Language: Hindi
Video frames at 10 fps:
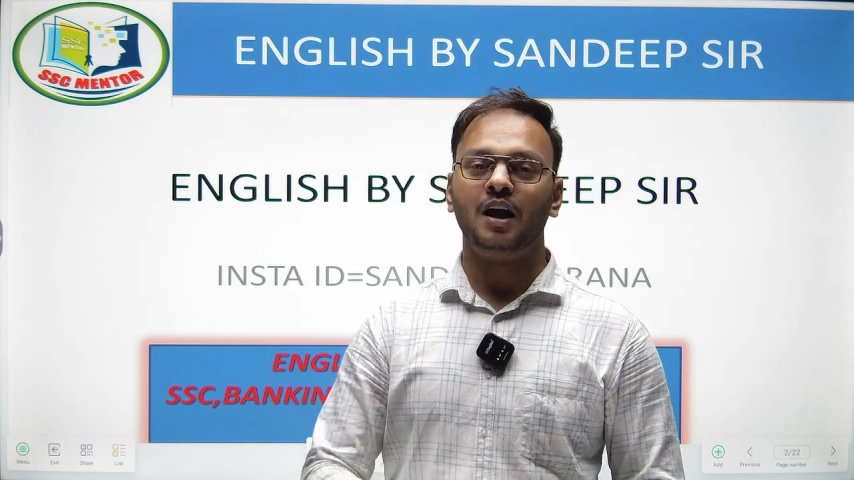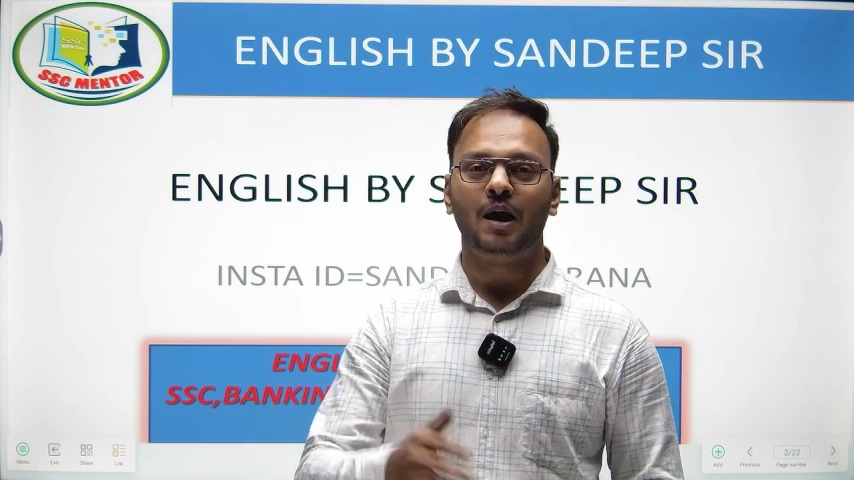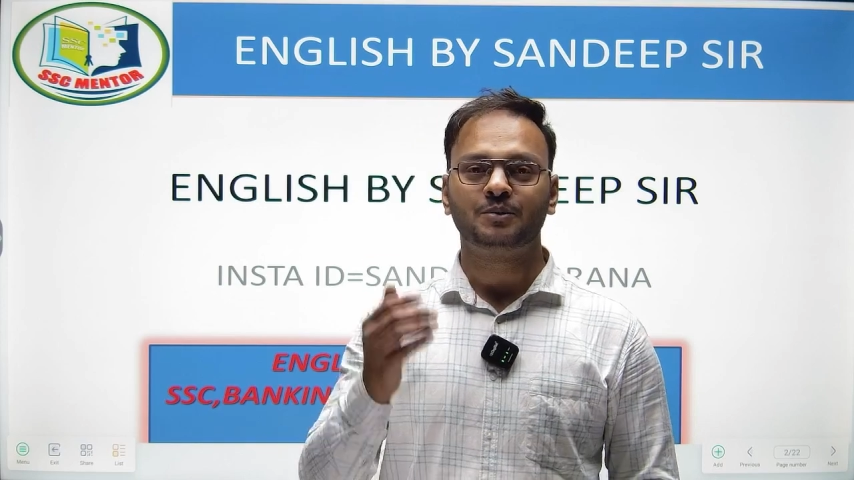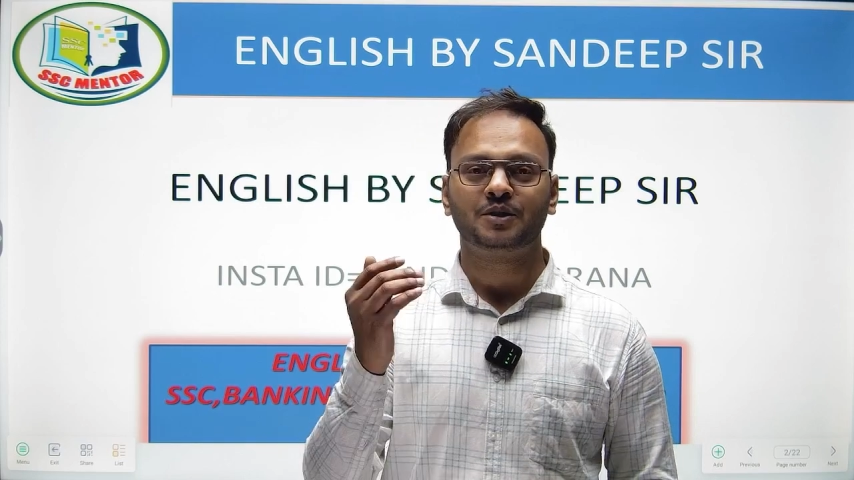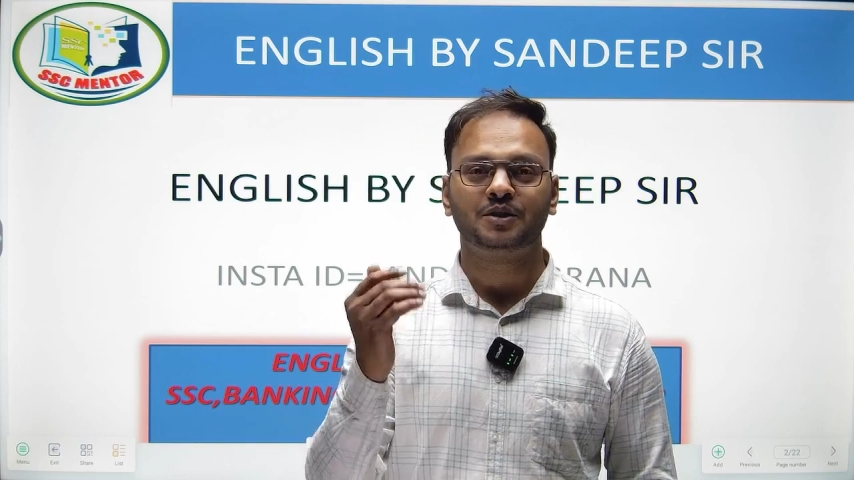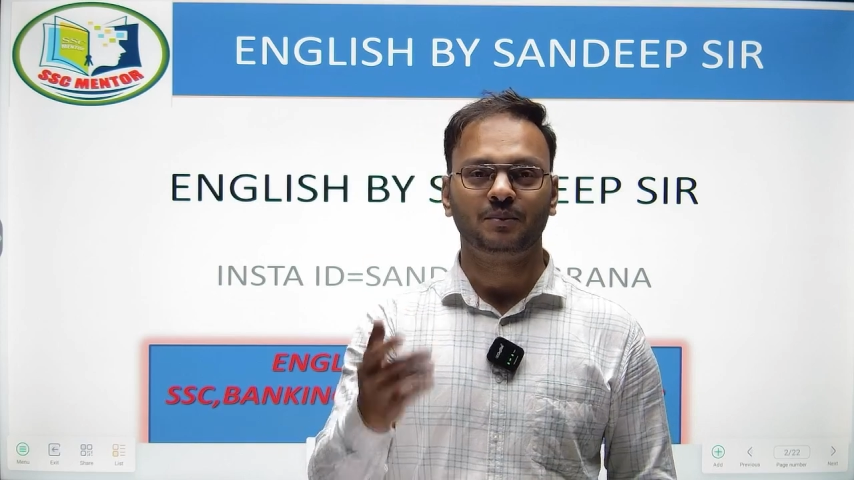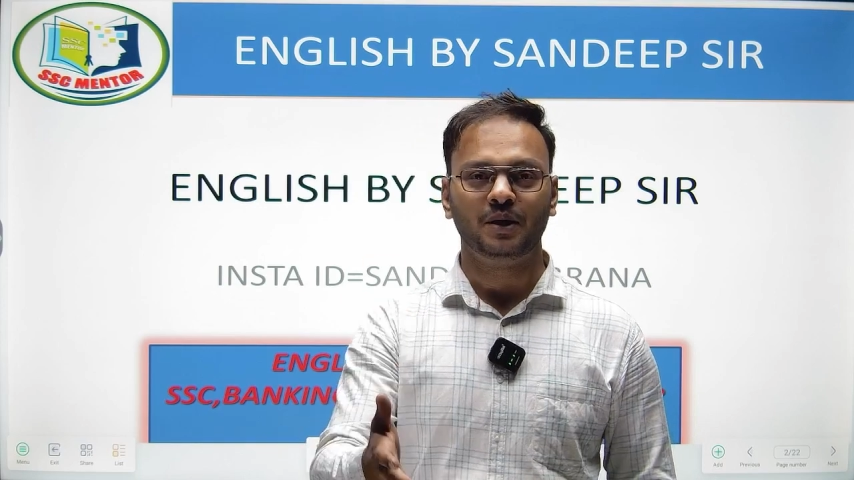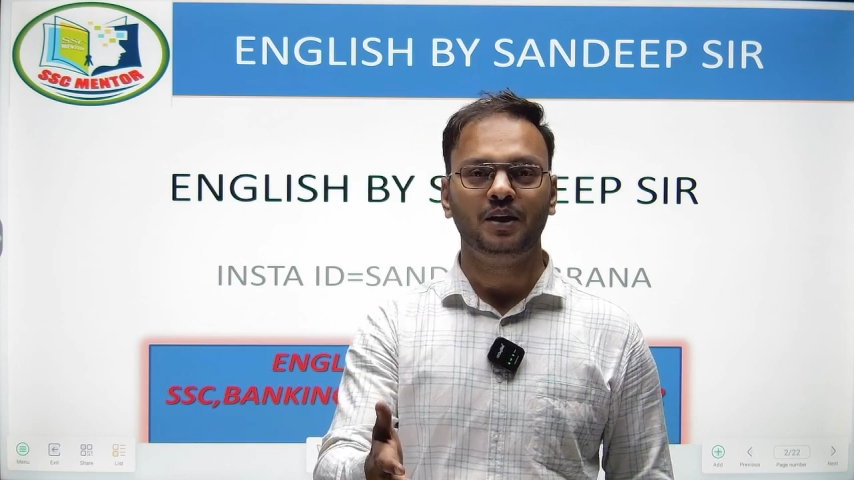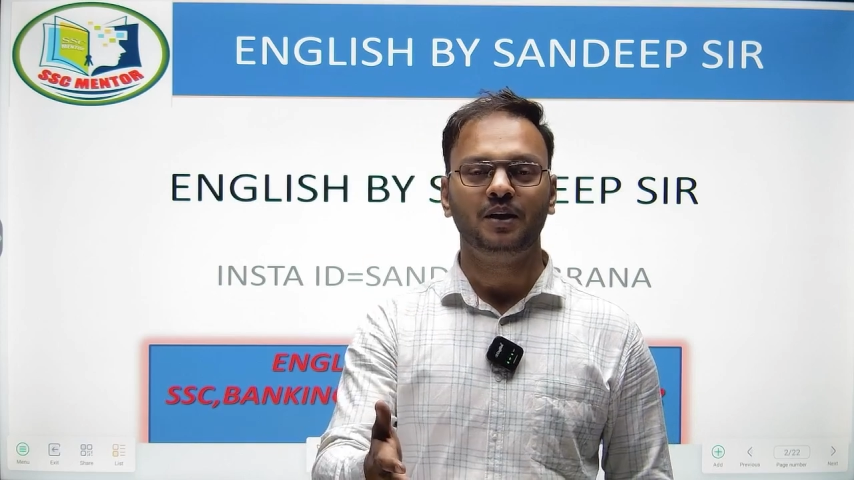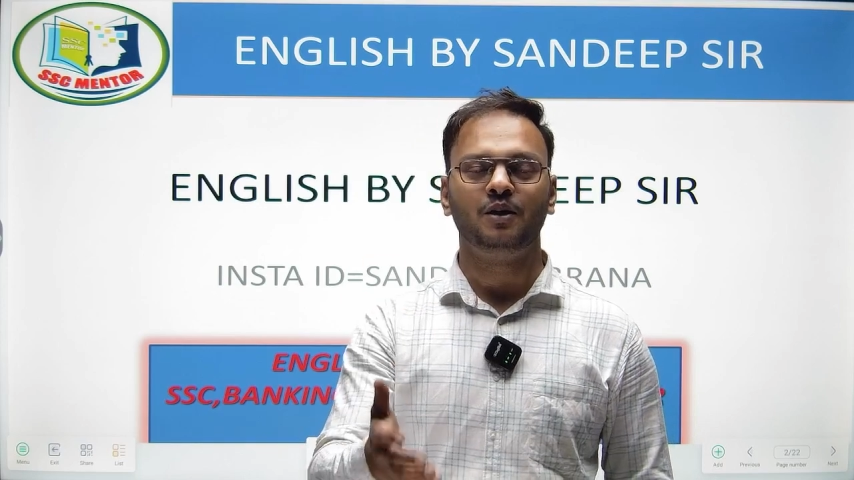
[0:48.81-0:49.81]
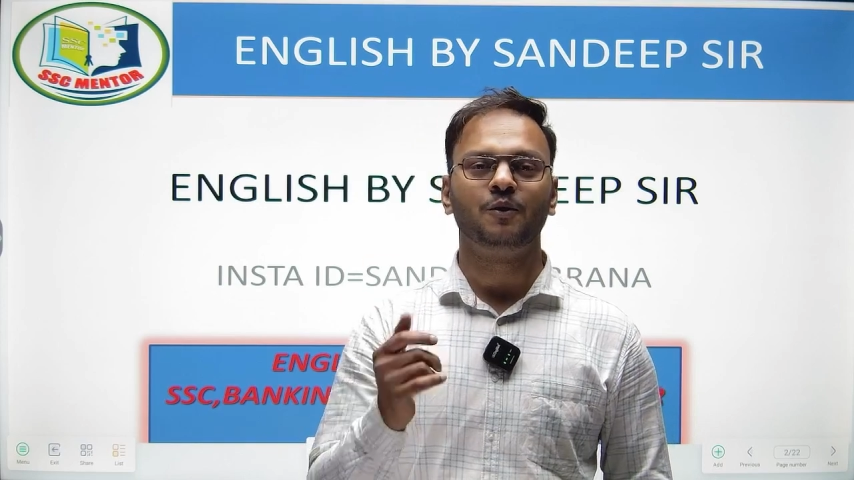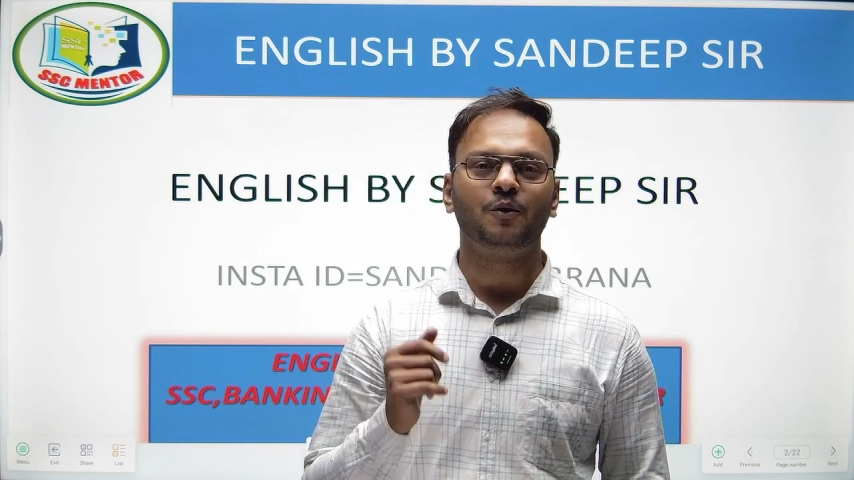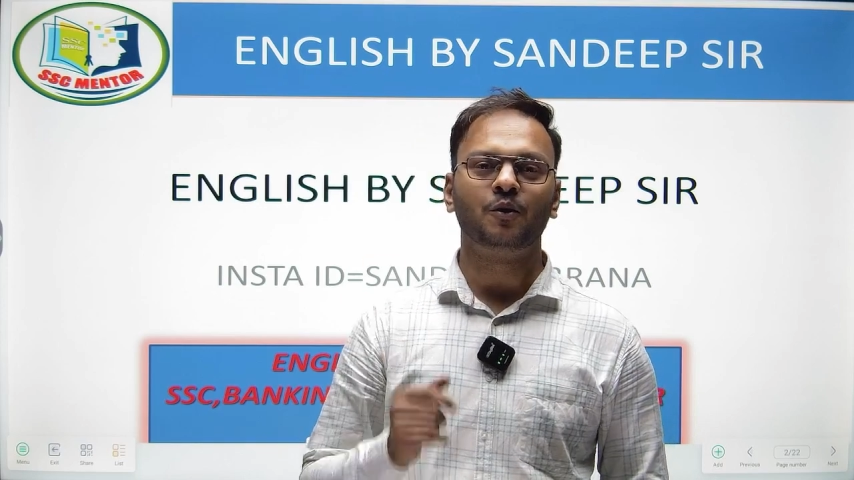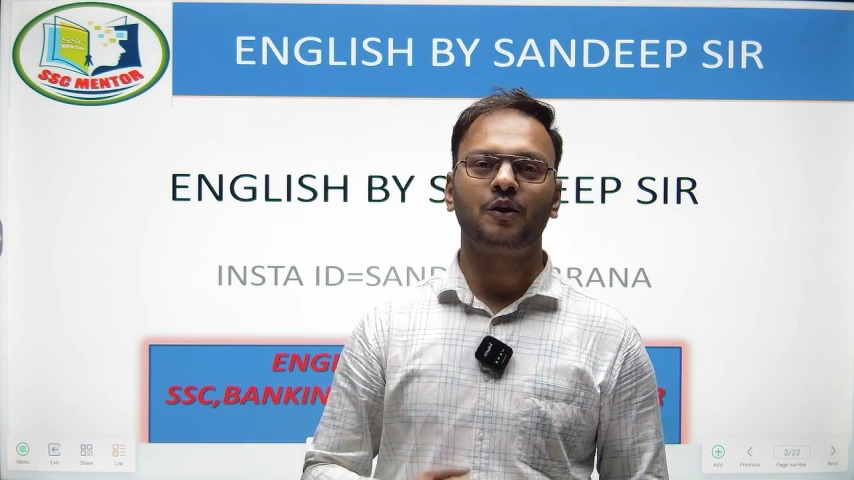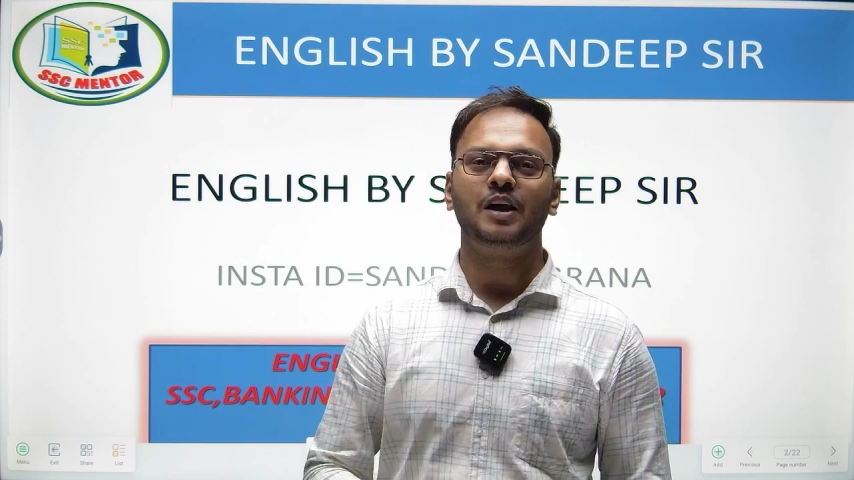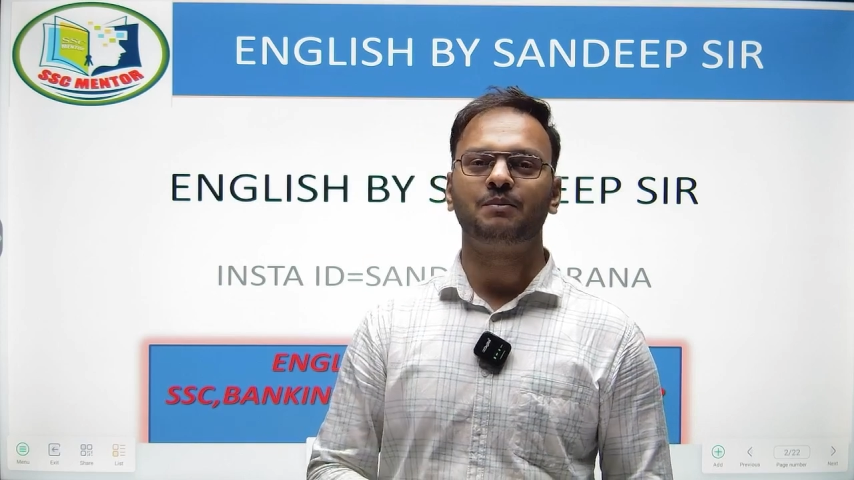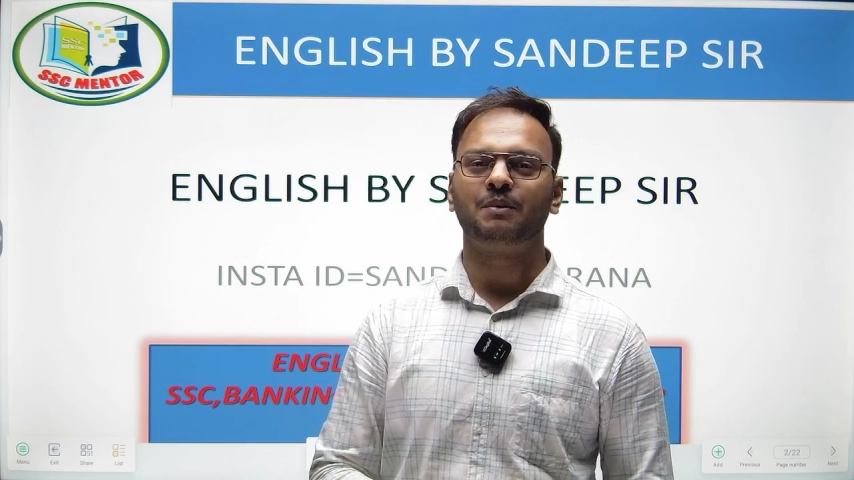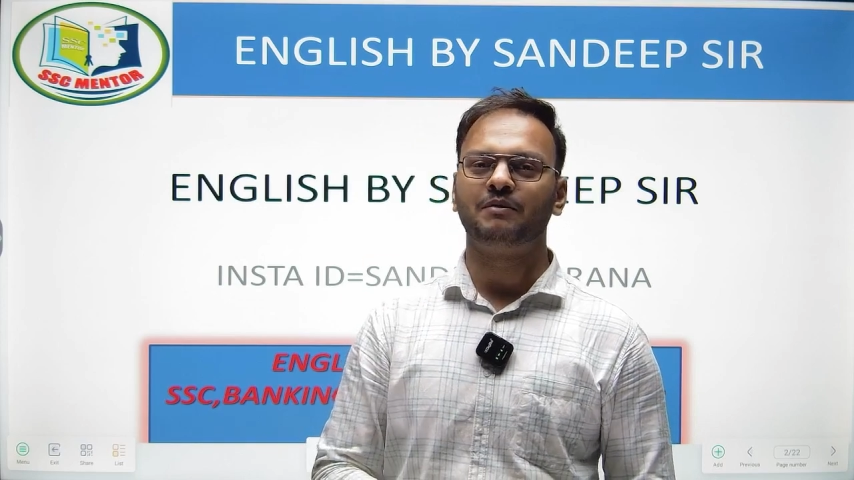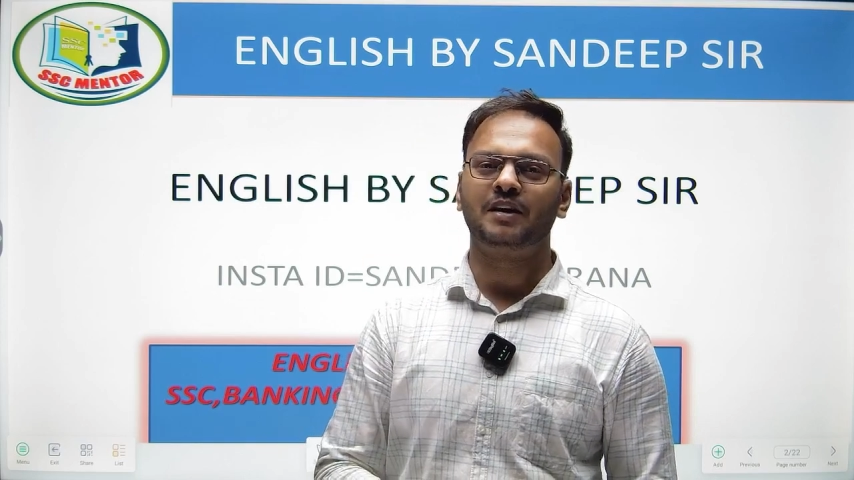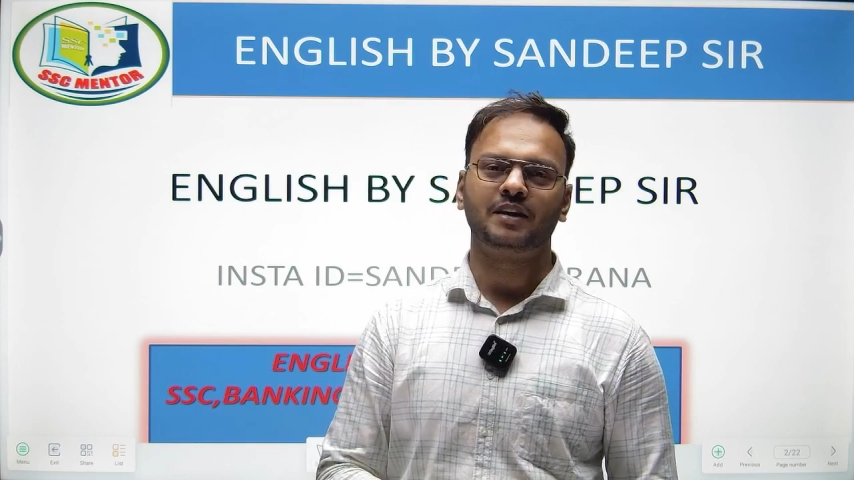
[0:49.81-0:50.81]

आप सभी लोगों के लिए एक परिवार